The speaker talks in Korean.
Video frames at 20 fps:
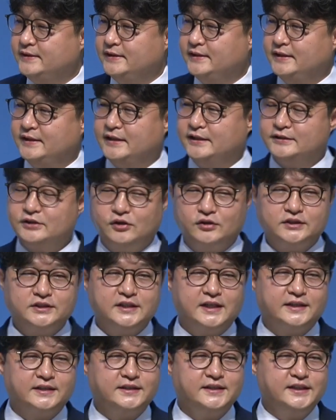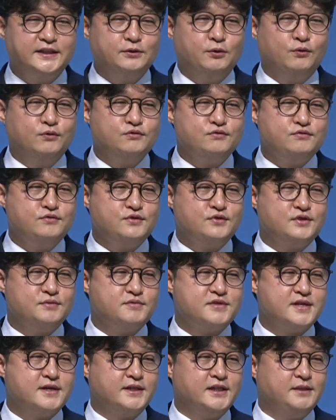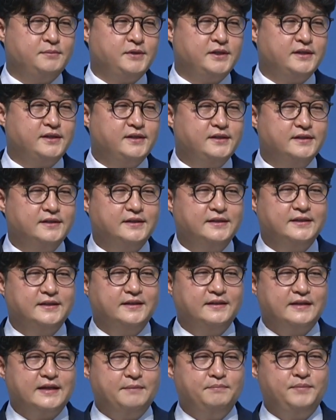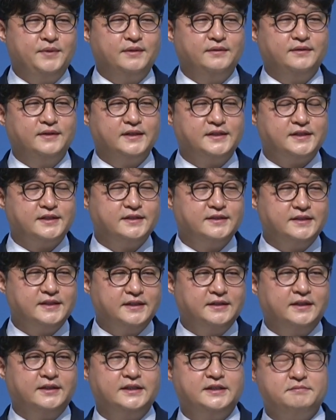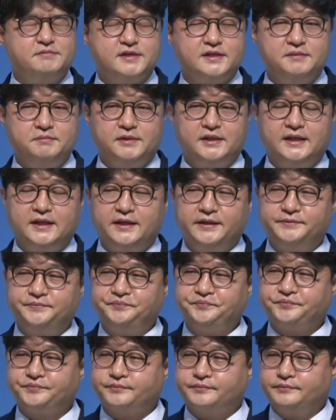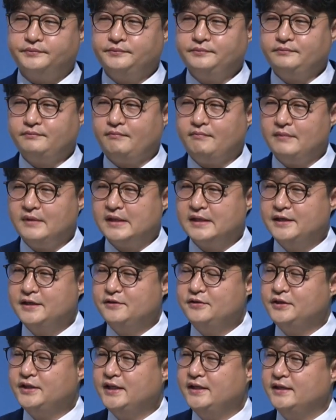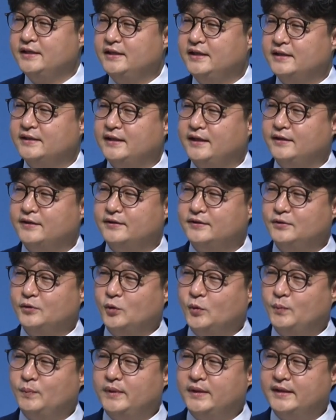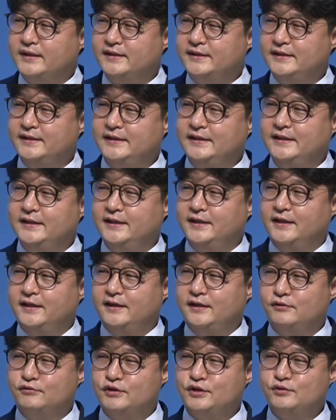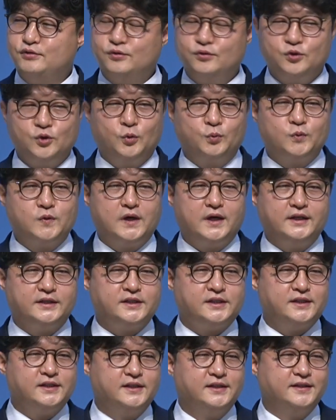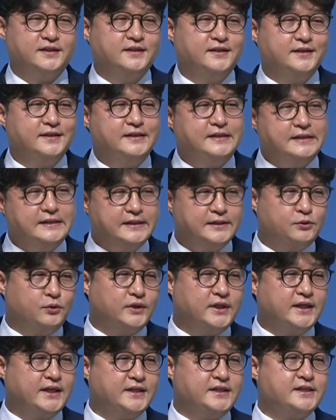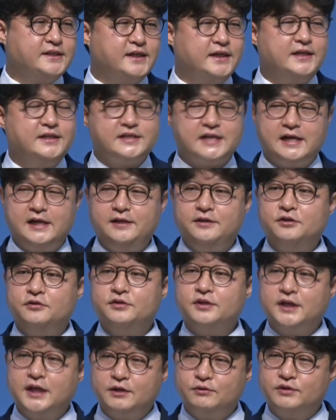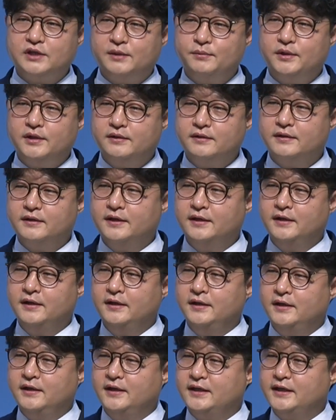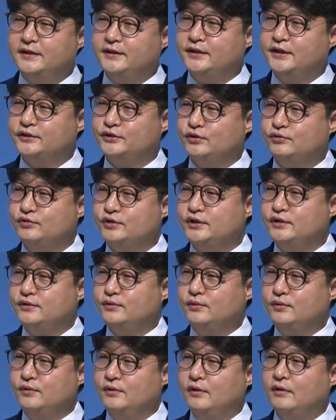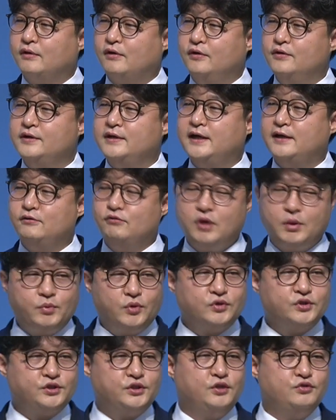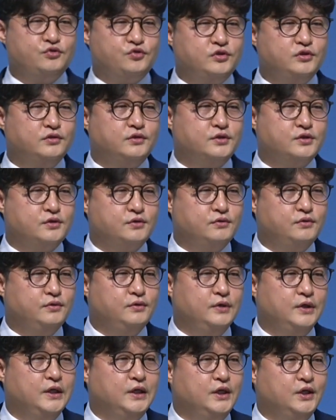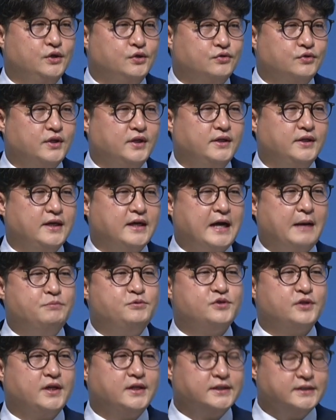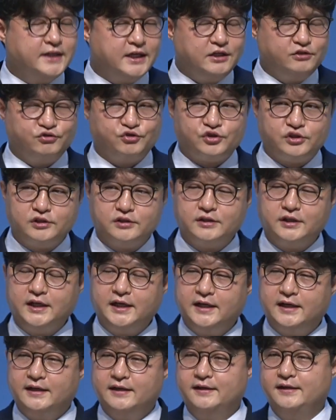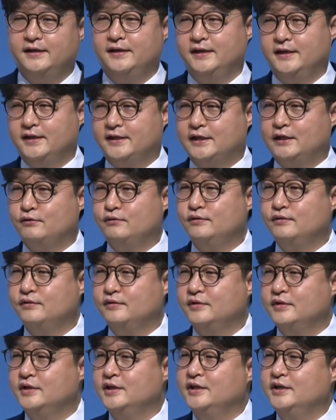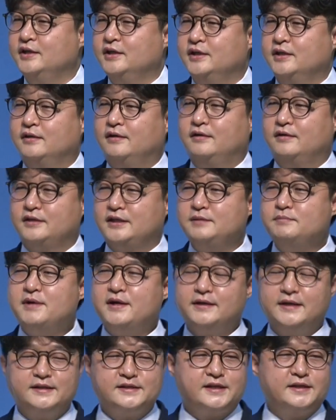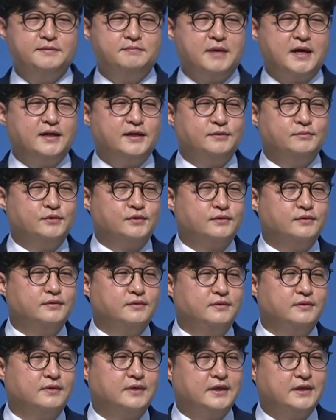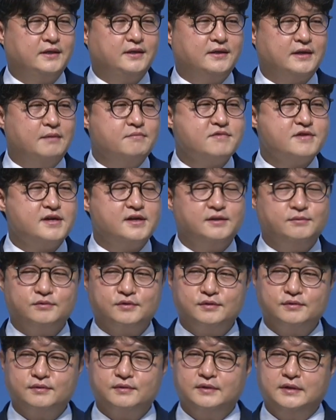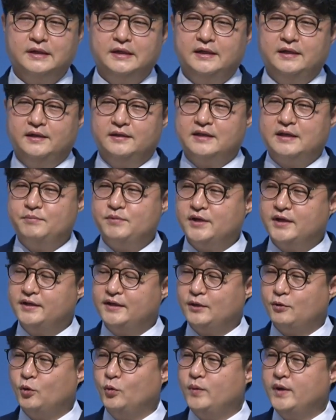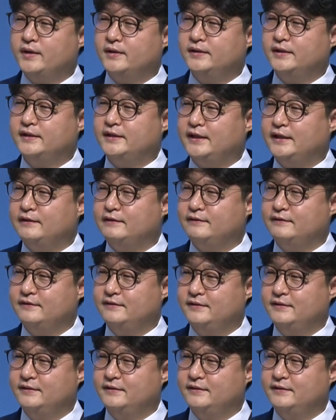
그래서 어느 날은 이온주 집사님이 남편 되시는 이간희 집사님께 이렇게 얘기하대요. 오빠, 아, 우리도 욕과 같이 이 고난의 시간을 잘 견뎌내고 나면 하나님께서 우리도 건강을 회복시켜 주실 것이고 우리에게 갑절의 은혜를 주실 거야. 라고 어, 희망에 찬 마음으로 감사함으로 남편한테 고백을 했대요.